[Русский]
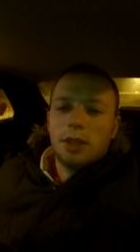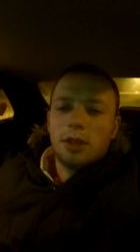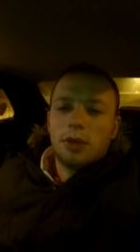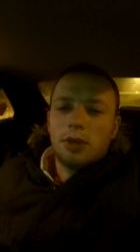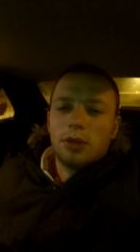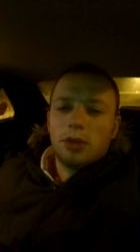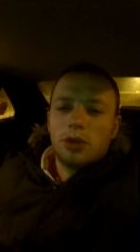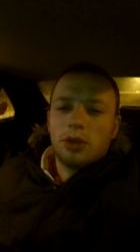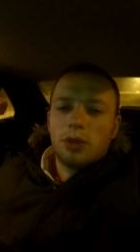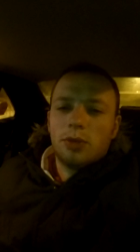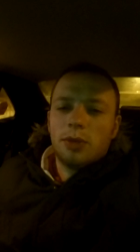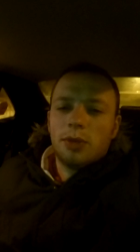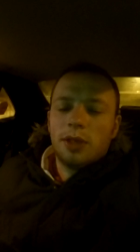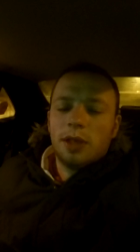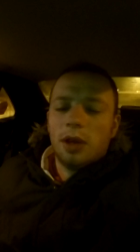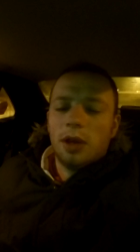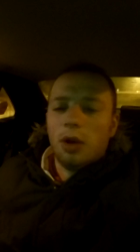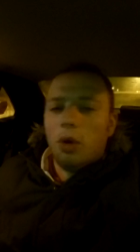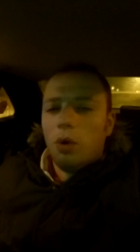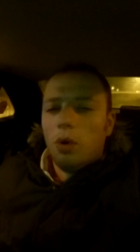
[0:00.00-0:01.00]
то что у
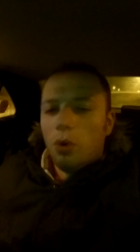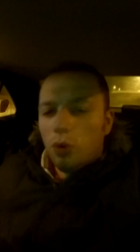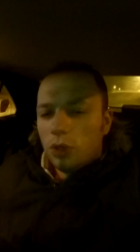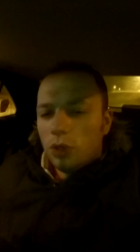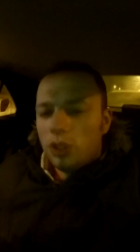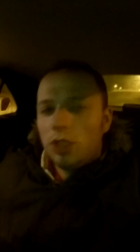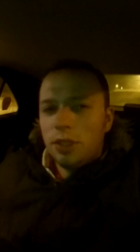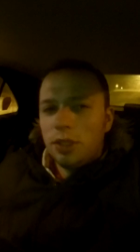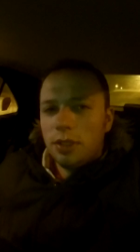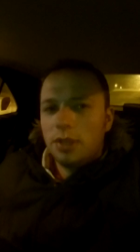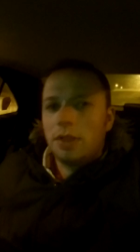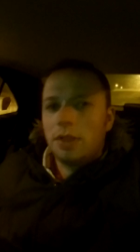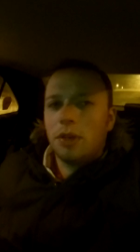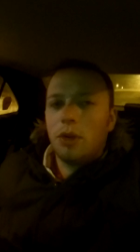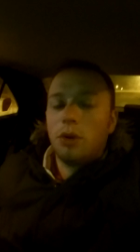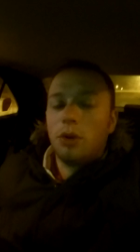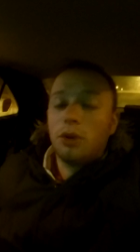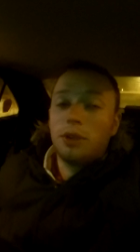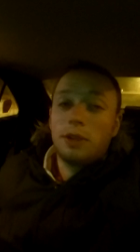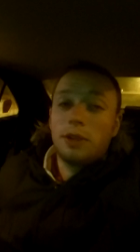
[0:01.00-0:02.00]
меня очень
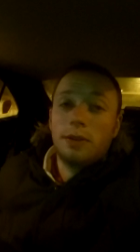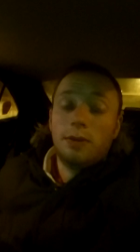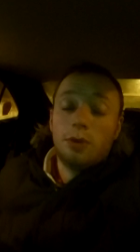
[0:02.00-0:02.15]
сложно